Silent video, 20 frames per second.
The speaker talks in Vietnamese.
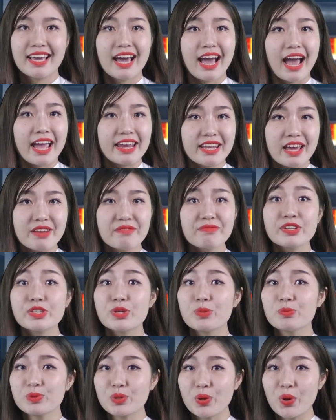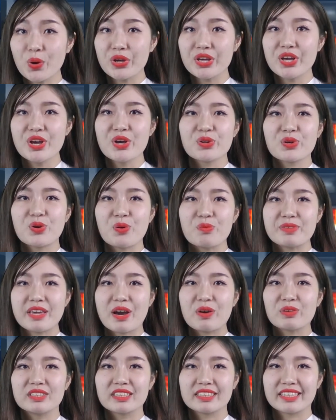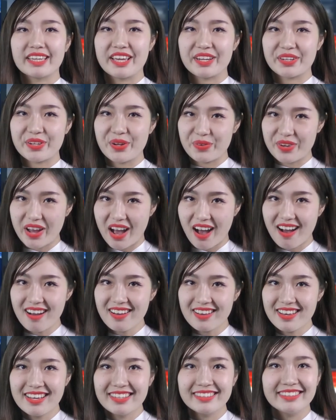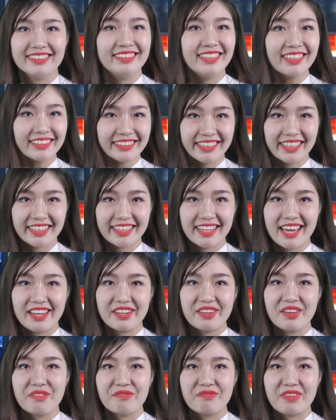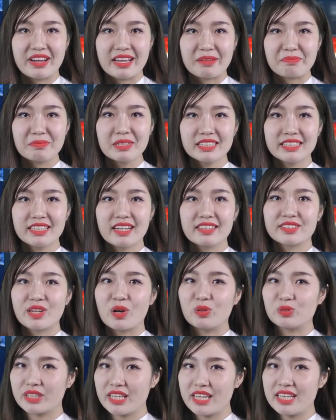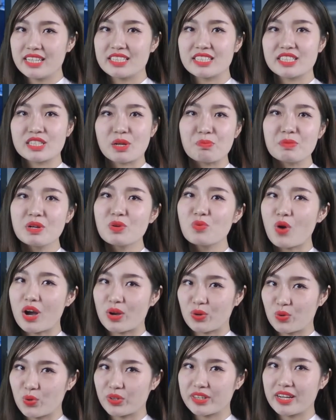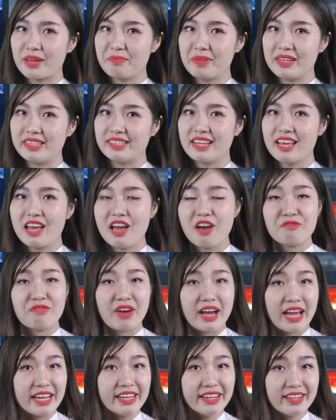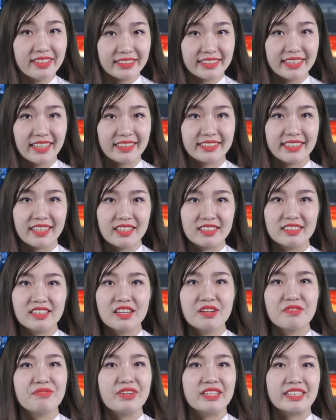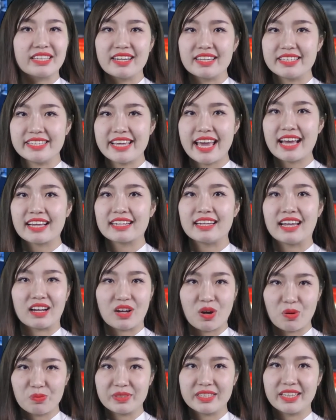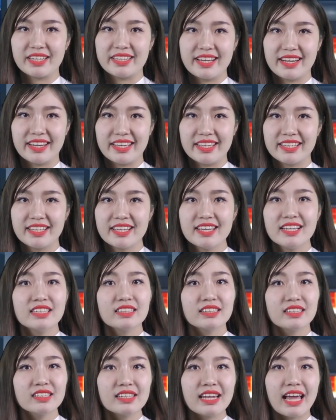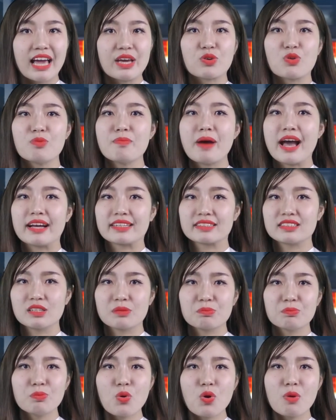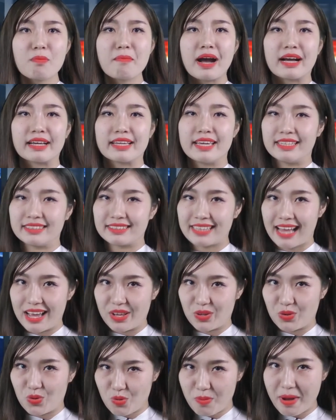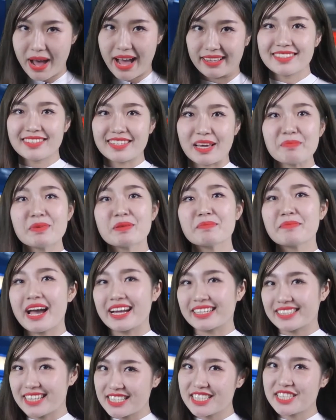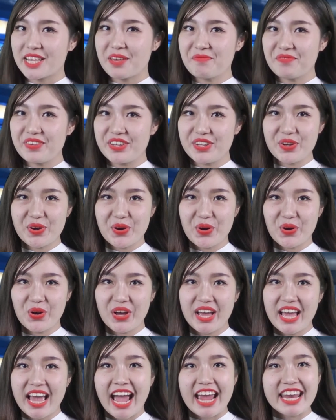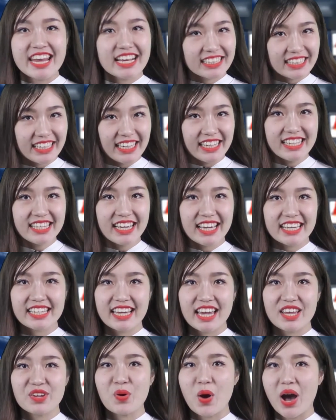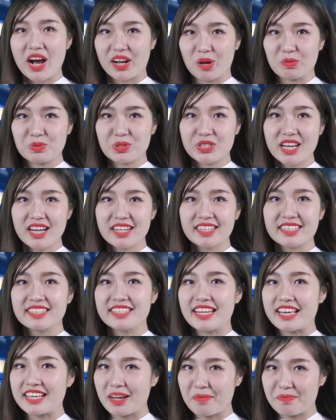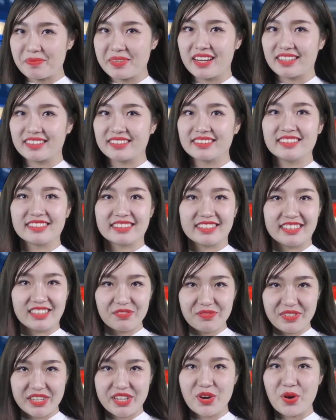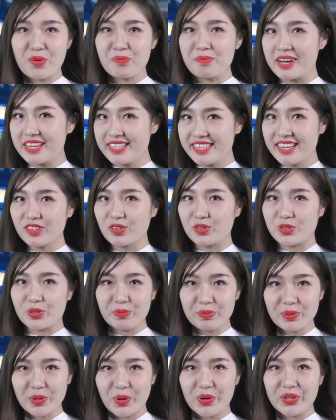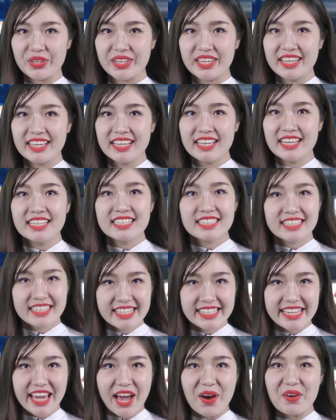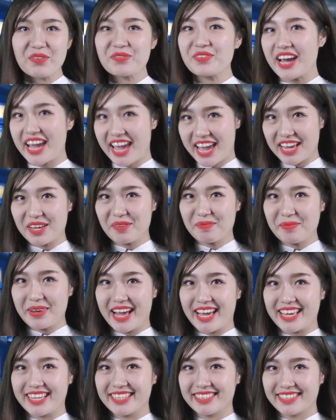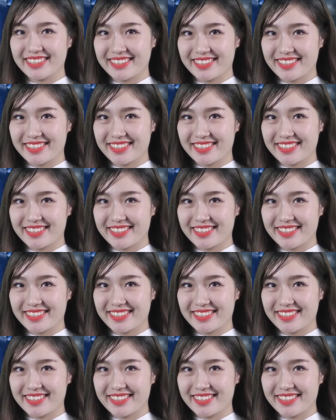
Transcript: Hãy đến với chúng tôi cùng nhau thực hiện điều đó. Nhấc chân lên và đặt bước chân đầu tiên trong bước ngoặt cuộc đời mình và hãy đừng chần chừ vì thời gian là không chờ đợi tương lai của bạn được mua bằng hiện tại của bạn. Cảm ơn bạn đã xem video. Hãy đăng ký ngay kênh Hoàng Ngọc Sơn để cập nhật được những video mới nhất của chúng tôi. Xin chào và hẹn gặp lại.